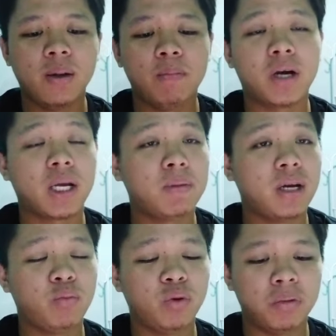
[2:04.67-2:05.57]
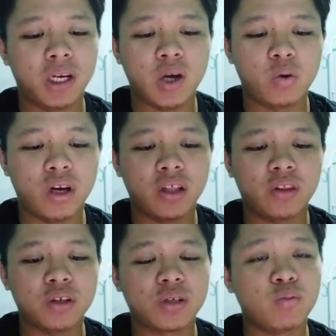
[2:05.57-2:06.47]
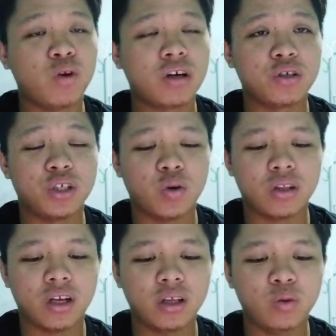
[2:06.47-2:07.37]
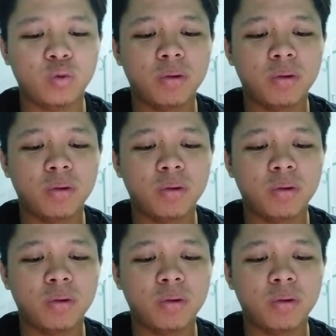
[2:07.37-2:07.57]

Bagaimanapun beliau dilantik semula ke jawatan itu